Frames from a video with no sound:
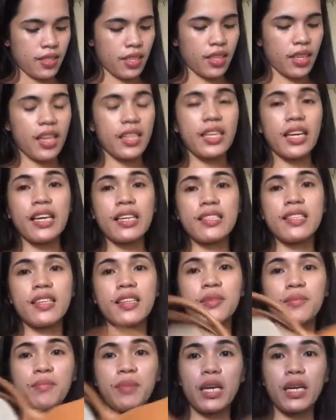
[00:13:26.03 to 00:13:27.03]
Tsaka
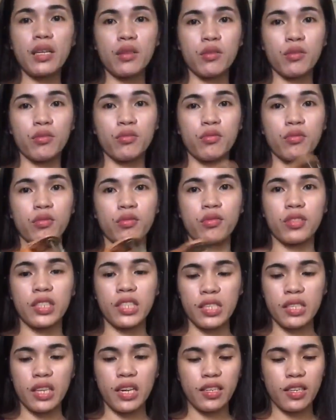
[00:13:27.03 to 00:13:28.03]
nakasealed pa ito
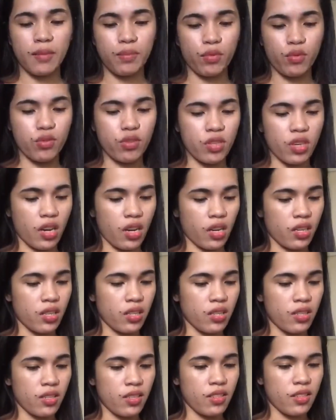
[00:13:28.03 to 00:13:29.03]
nung natanggap ko siya.
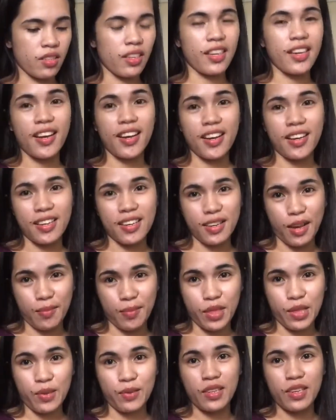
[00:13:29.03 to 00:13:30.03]
Kaya nga
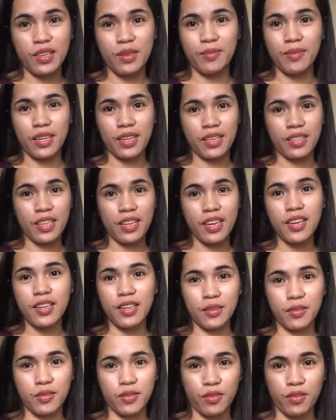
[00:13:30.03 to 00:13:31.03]
ginamit ko na, 'di ba?
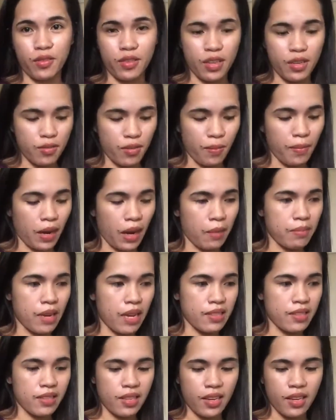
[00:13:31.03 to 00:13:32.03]
Tinanggal ko yung ano, mga
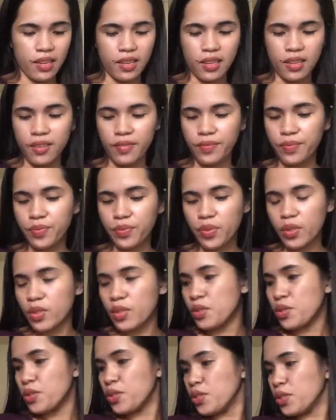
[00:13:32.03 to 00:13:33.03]
plastic.
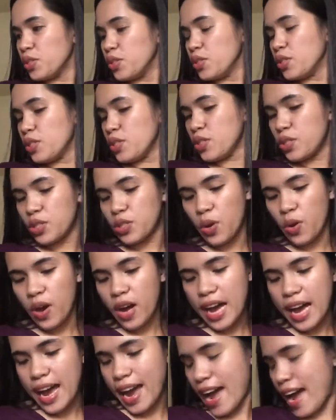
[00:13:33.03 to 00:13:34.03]
So,
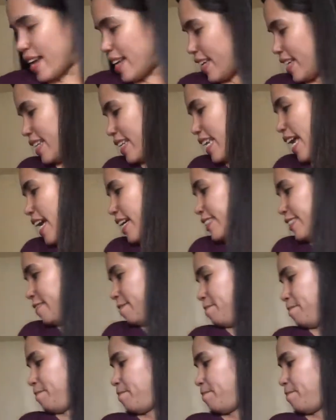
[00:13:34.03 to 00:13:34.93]
ayan lang.